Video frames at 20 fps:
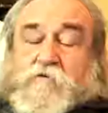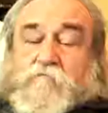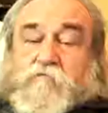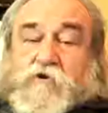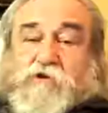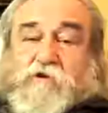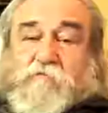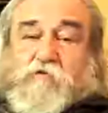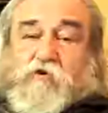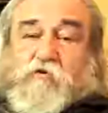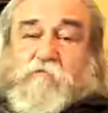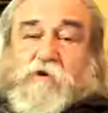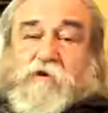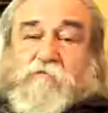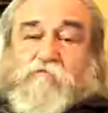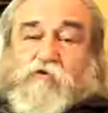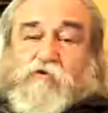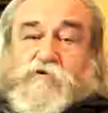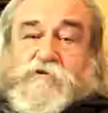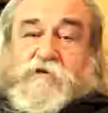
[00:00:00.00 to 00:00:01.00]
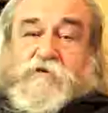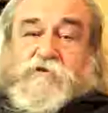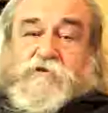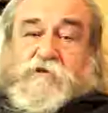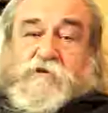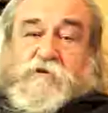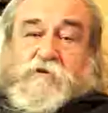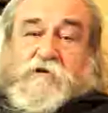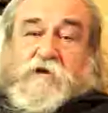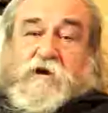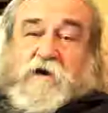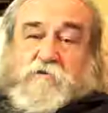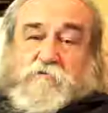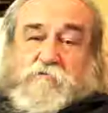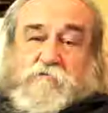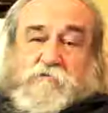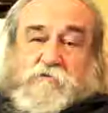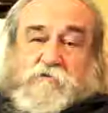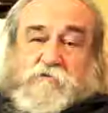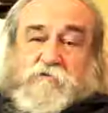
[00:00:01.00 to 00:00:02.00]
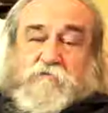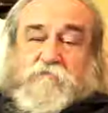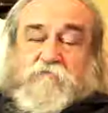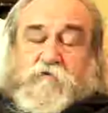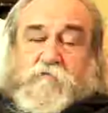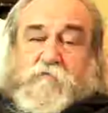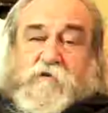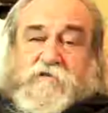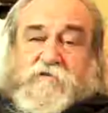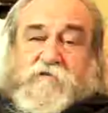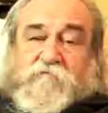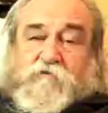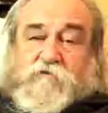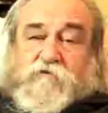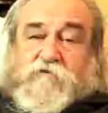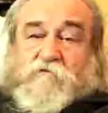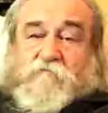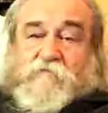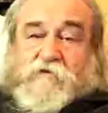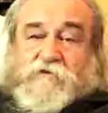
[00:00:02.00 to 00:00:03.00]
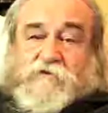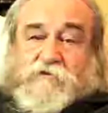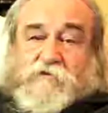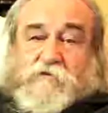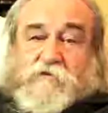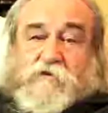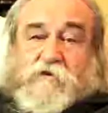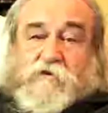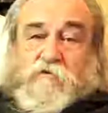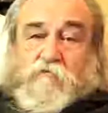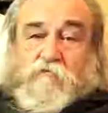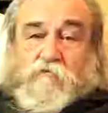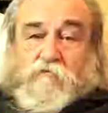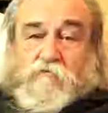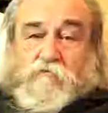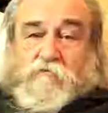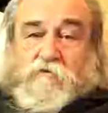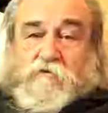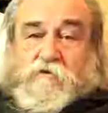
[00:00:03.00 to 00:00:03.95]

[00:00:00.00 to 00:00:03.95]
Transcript: potem był pan Buzek, czyli Karol, informacja wojskowa, czyli Gerłu.